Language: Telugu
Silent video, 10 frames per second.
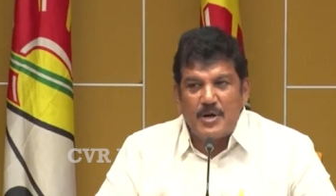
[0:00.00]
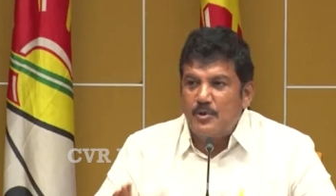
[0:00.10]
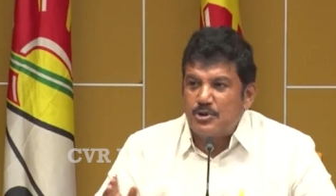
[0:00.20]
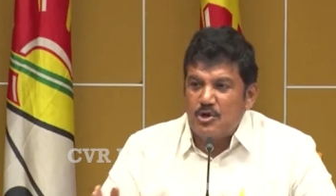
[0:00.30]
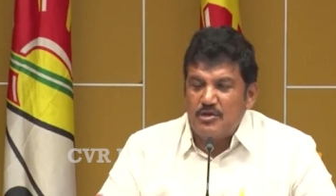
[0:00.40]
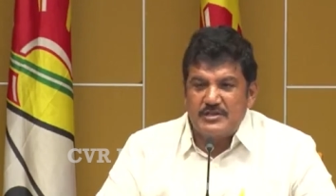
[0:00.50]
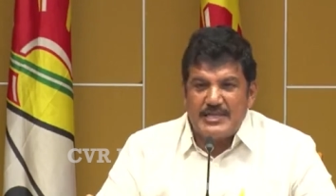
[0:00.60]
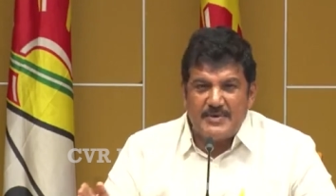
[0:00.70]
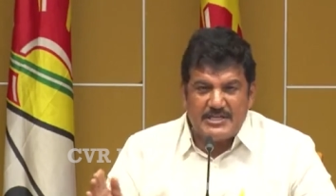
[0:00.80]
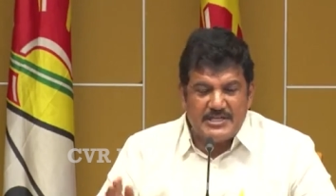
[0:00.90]
ప్రభుత్వం
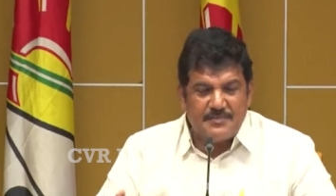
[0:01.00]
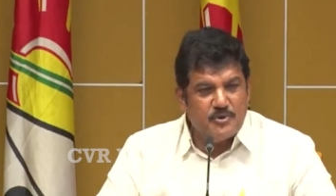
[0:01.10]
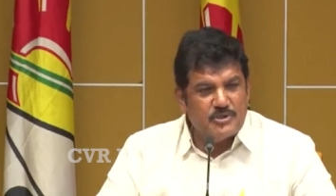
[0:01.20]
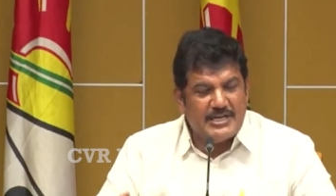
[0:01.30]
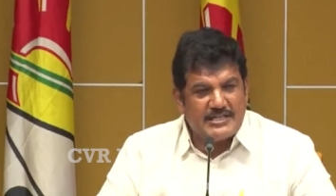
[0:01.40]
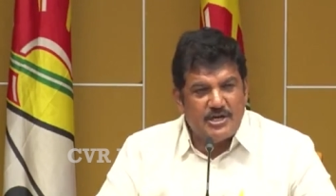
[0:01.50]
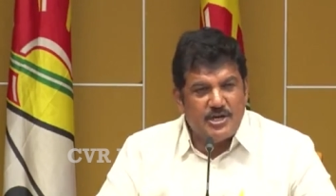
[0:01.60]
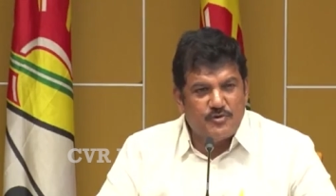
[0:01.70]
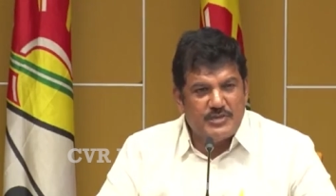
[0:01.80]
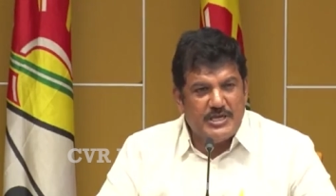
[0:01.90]
తమ చెప్పు
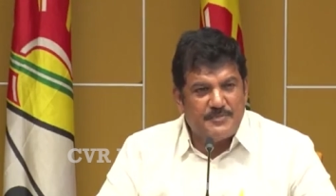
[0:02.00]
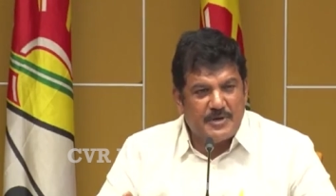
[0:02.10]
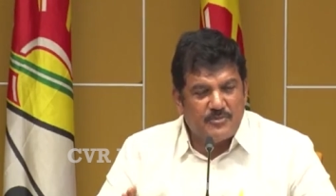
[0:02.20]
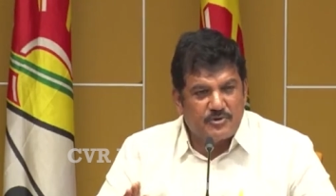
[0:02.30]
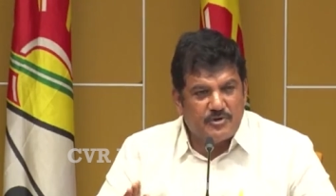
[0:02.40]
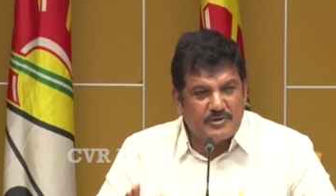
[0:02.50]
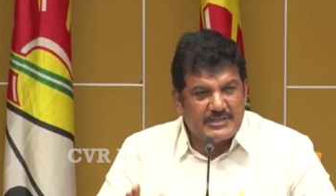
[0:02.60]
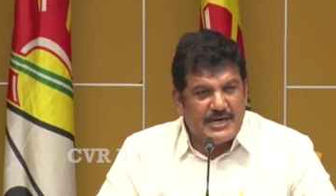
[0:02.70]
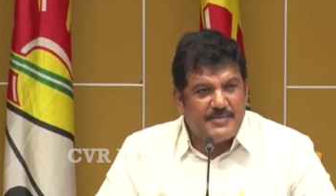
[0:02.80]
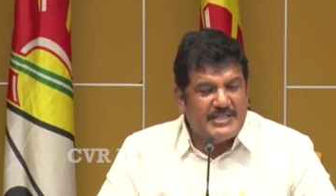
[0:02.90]
చేతల్లో ఉంది ప్రభుత్వం
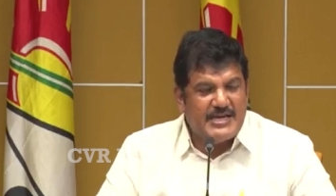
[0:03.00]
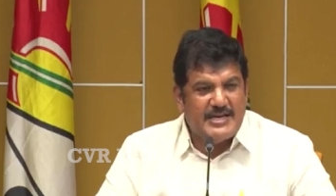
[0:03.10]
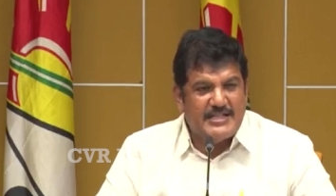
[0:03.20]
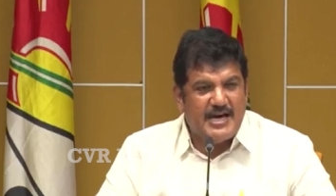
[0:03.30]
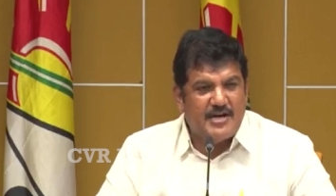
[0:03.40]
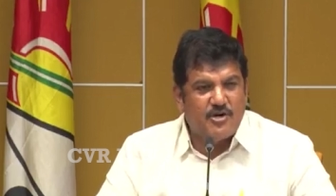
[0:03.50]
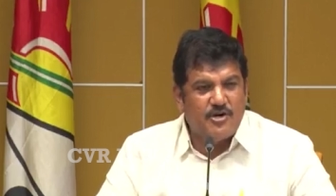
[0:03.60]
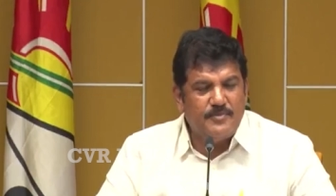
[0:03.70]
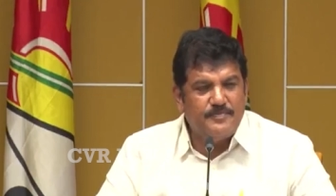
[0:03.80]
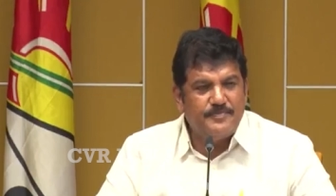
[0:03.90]
తమది అని దానిలో